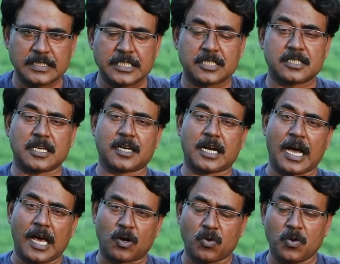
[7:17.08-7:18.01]
जिस
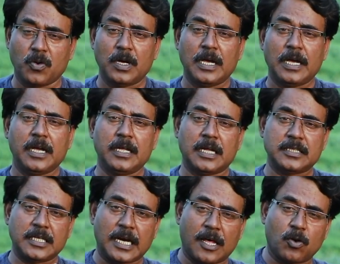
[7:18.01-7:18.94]
सरकार को इन
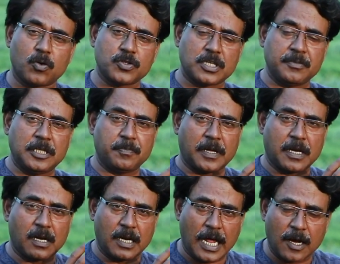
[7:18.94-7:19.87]
अधिकारों को ज़मीन
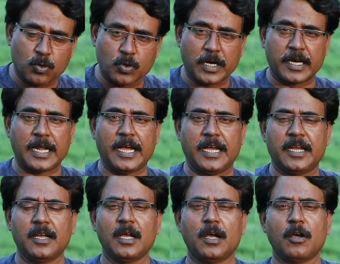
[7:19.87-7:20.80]
पर लागू करना
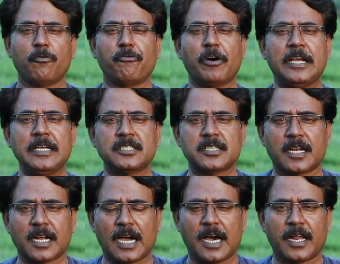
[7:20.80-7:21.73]
है वही
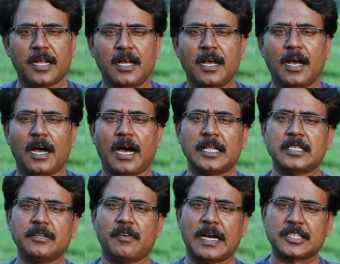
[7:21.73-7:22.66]
सरकार
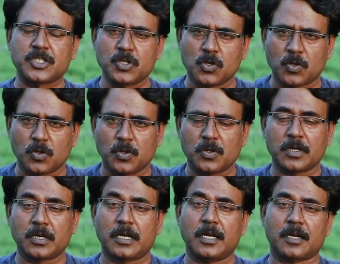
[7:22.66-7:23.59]
आदिवासियों को
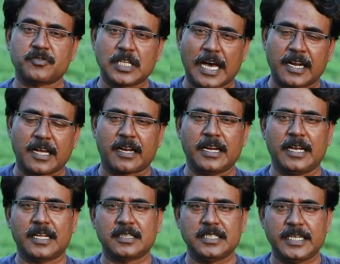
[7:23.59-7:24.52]
गिरफ्तार करने
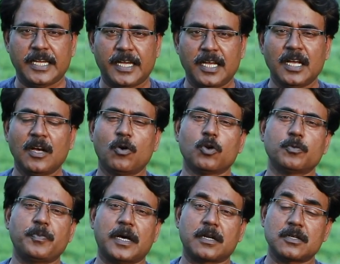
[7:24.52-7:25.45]
लगती है उन
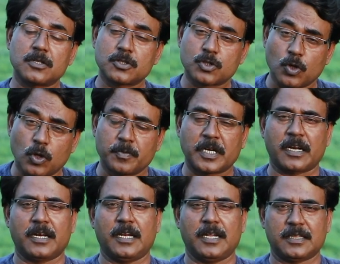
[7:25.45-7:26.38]
पर जुल्म
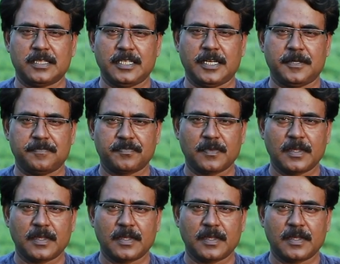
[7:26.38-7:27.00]
करने लगती है